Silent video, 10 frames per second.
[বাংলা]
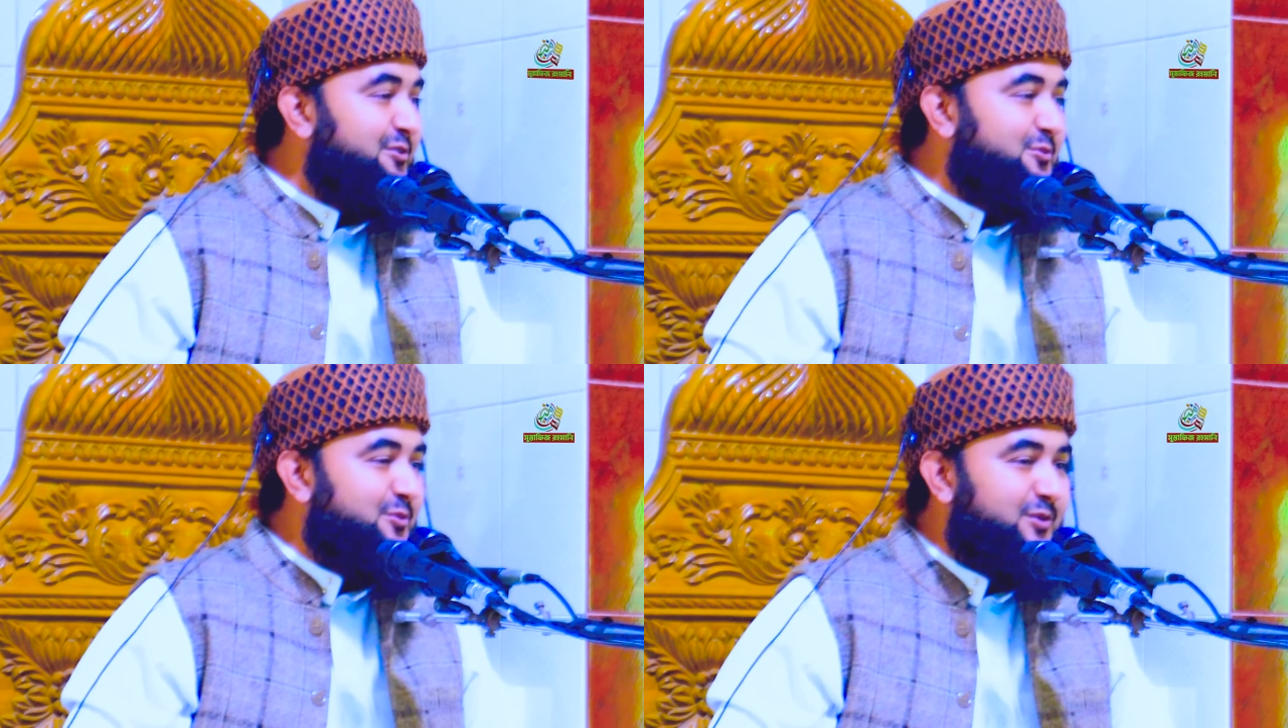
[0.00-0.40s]

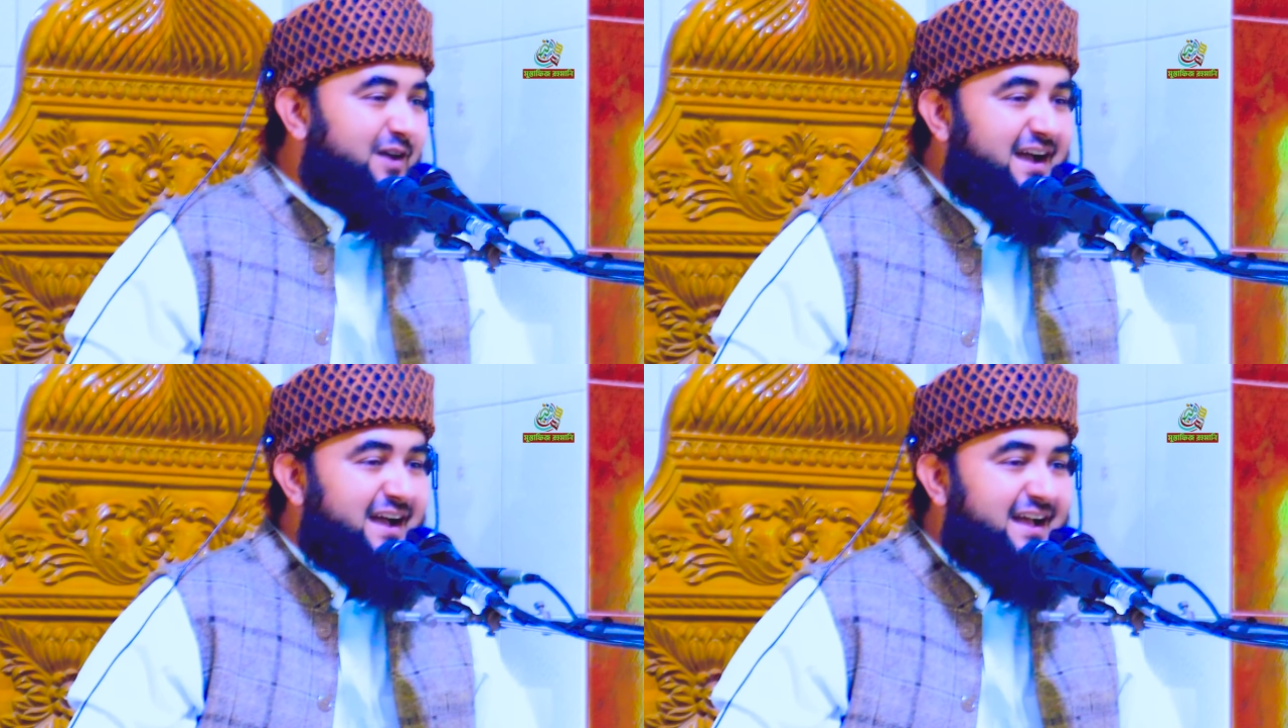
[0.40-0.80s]
লোকগুলা
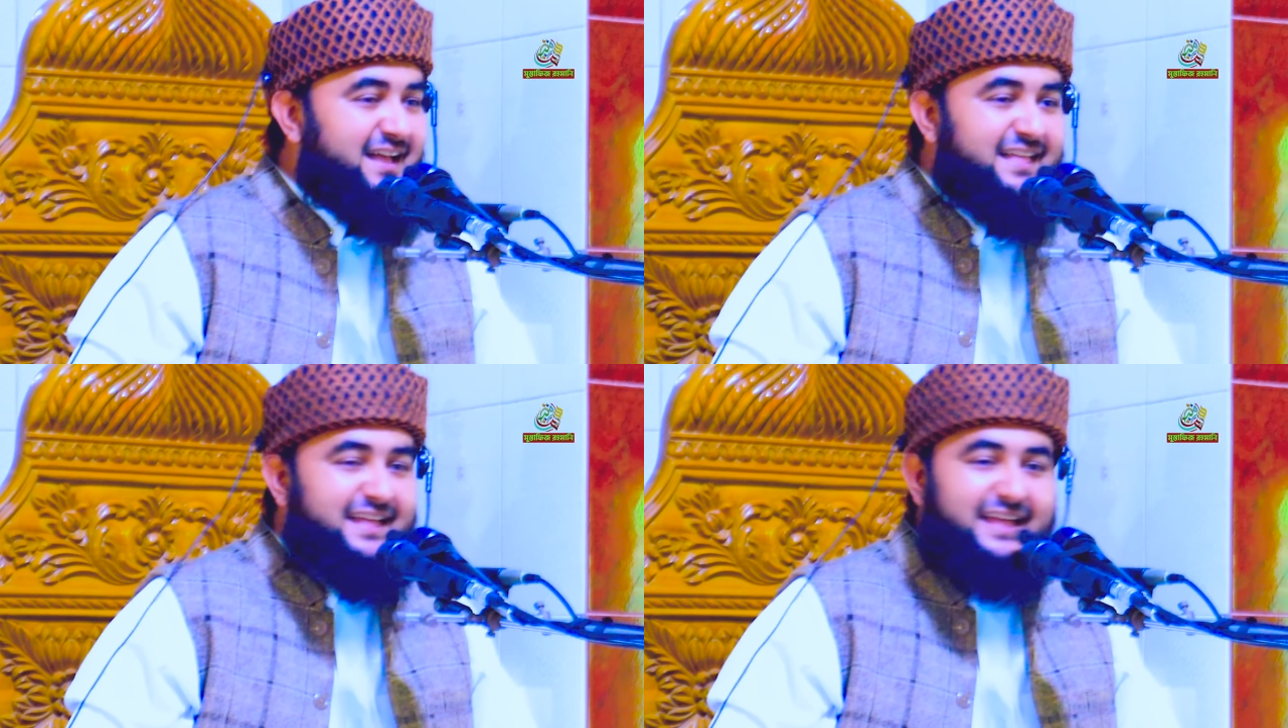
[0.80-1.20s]

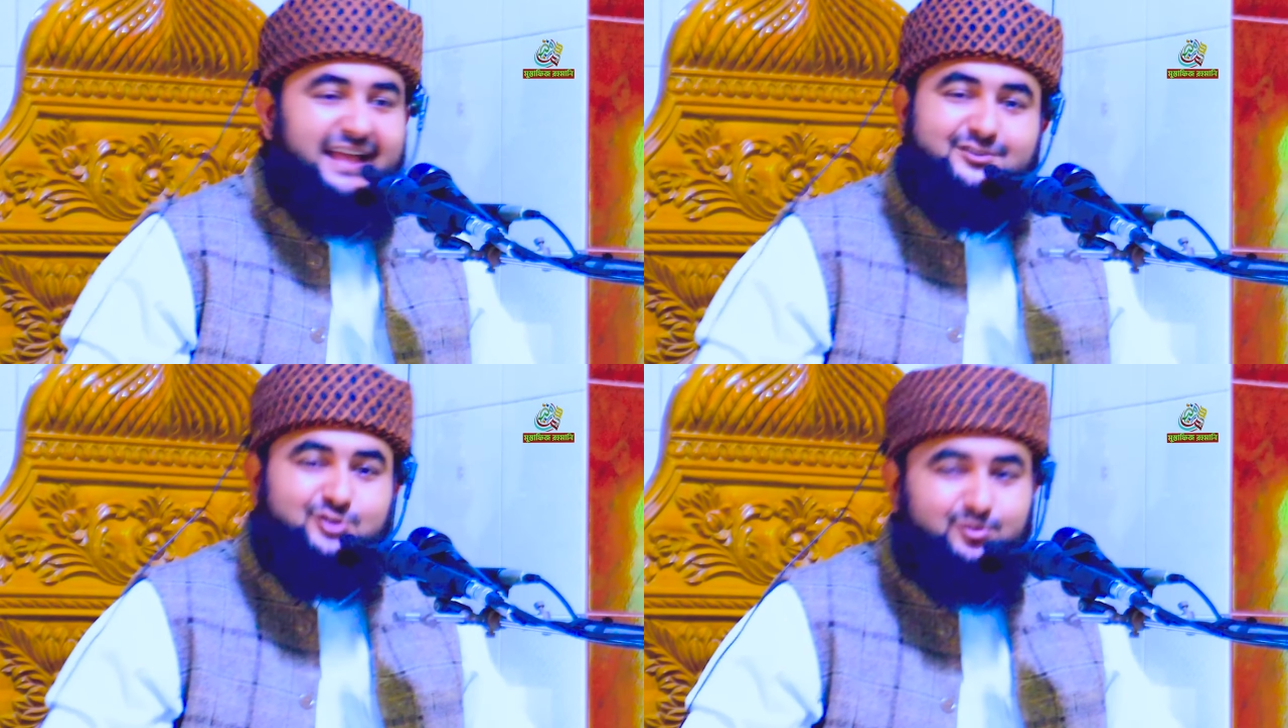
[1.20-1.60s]

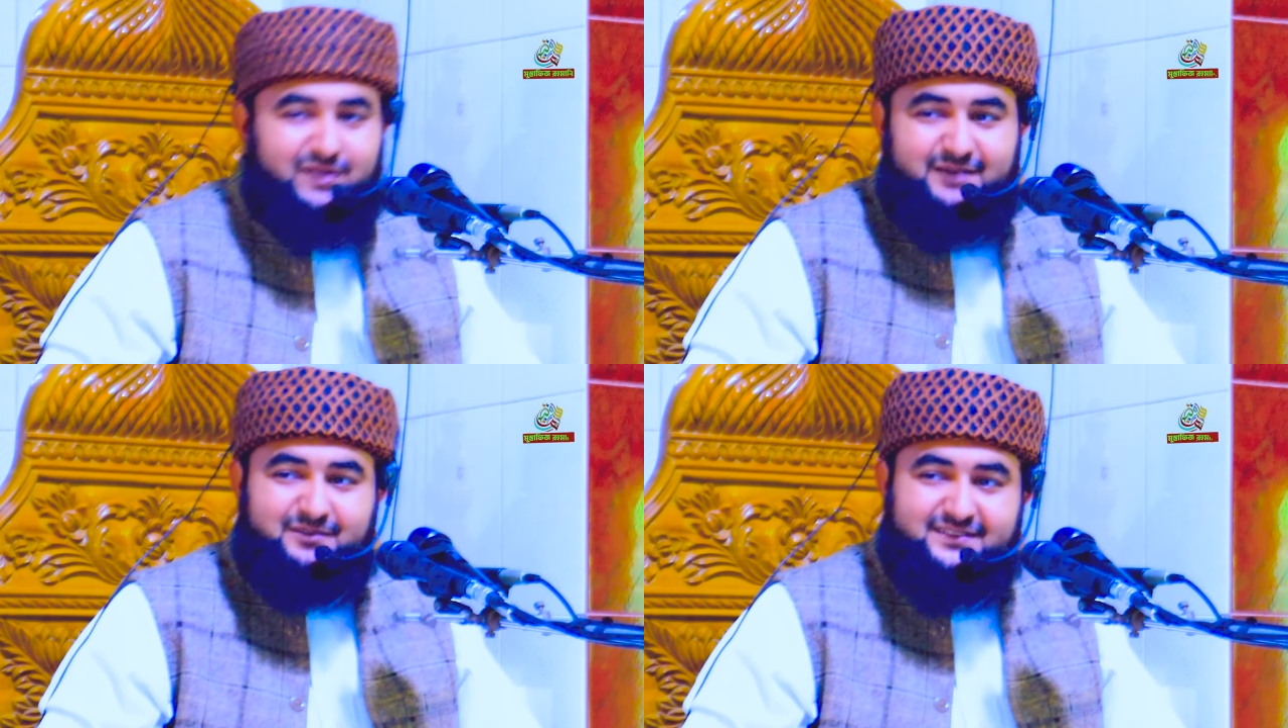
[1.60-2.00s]
একসময়
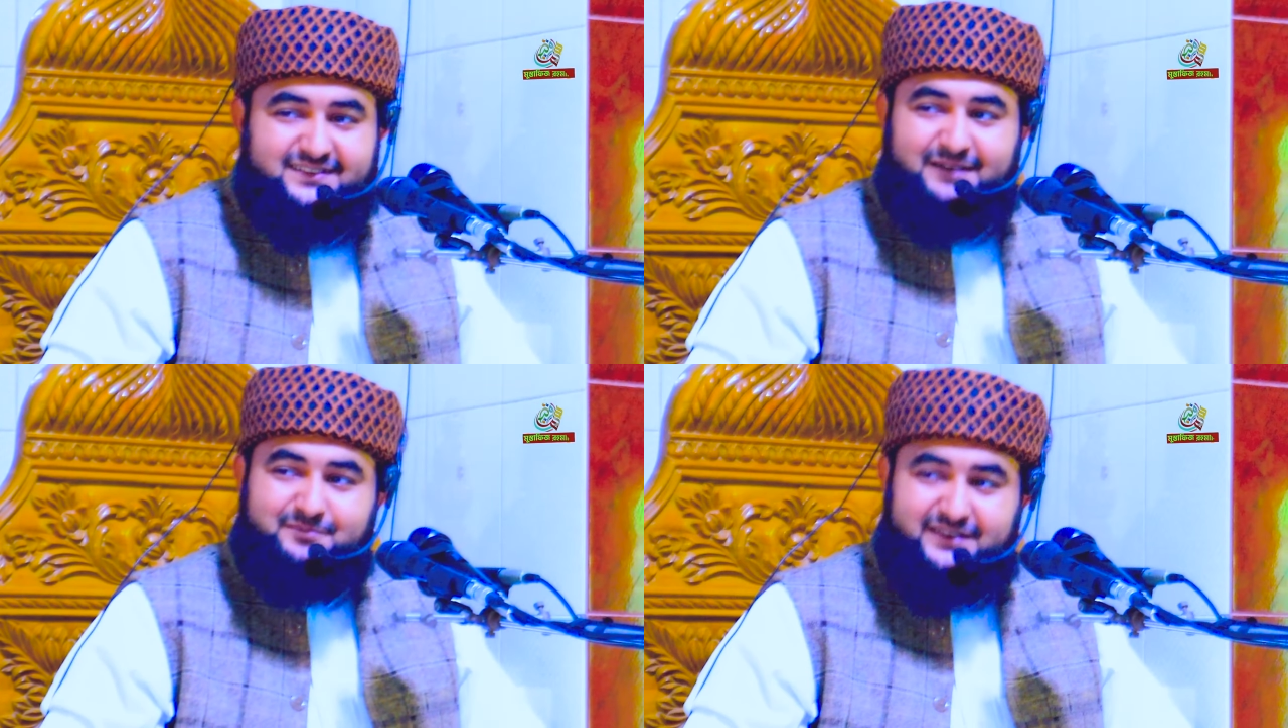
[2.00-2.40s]
নামাজ
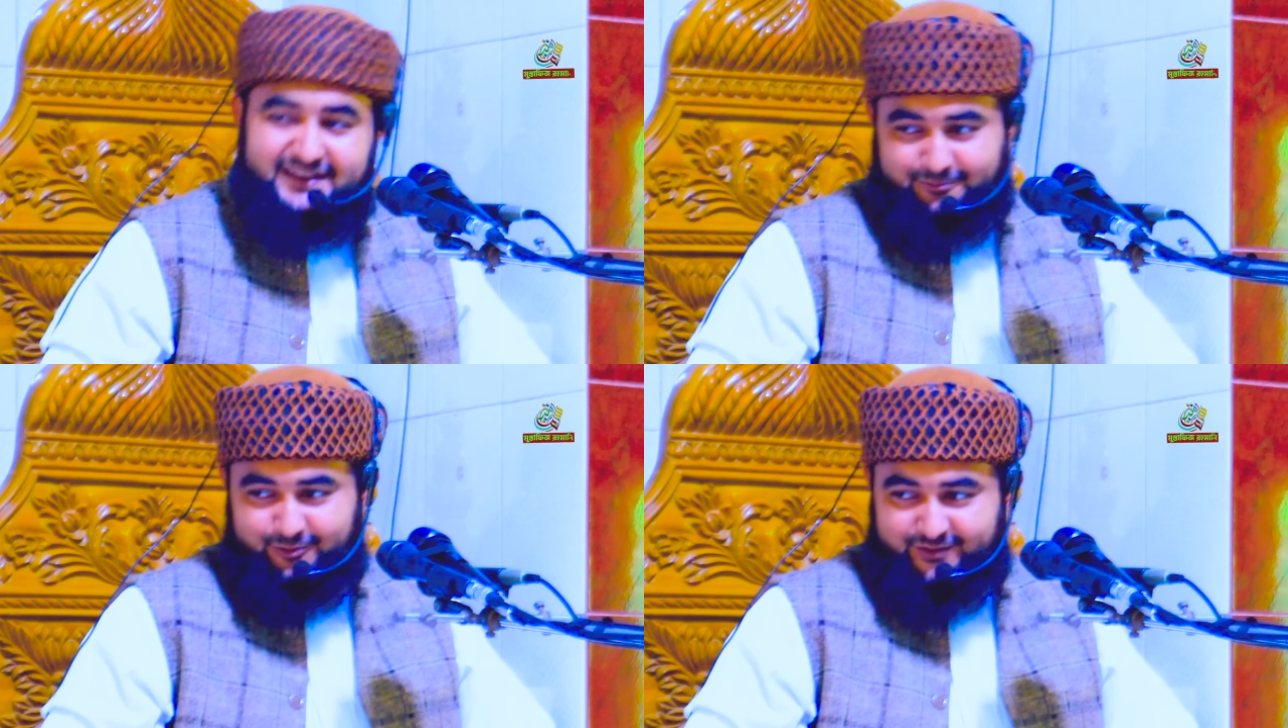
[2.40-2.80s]
কালাম
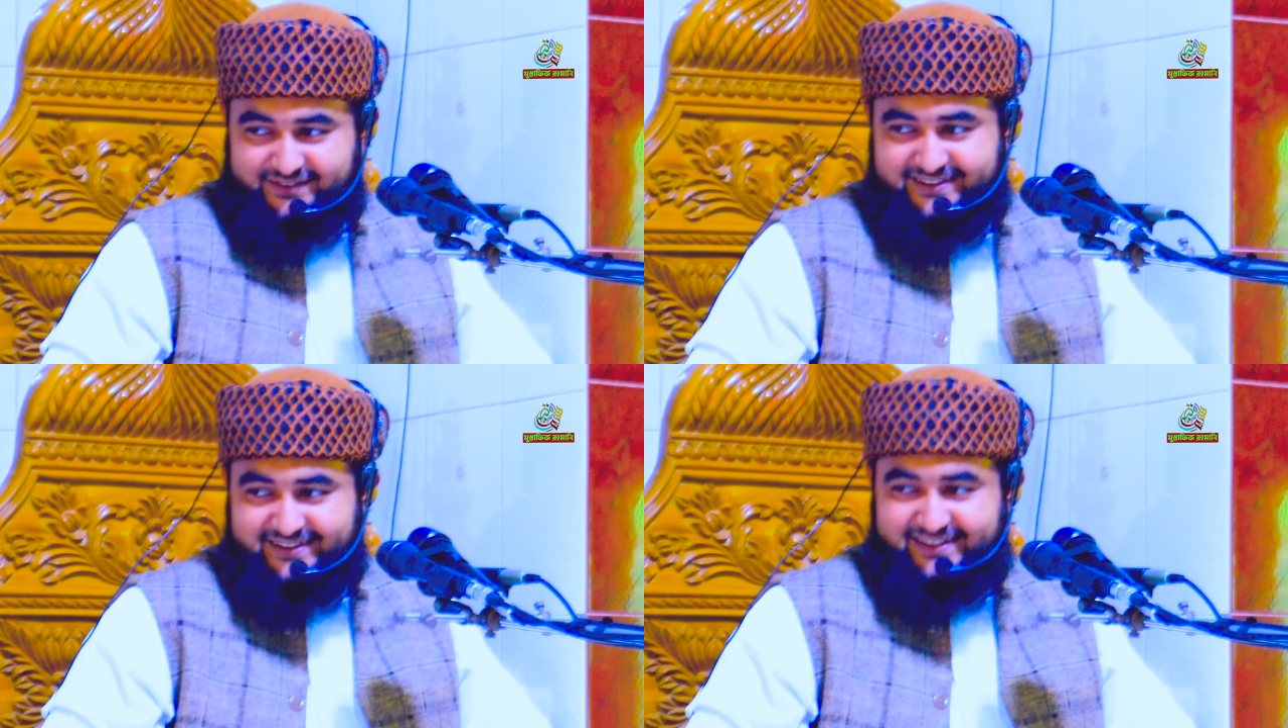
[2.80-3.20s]
ঠিকই পড়েছে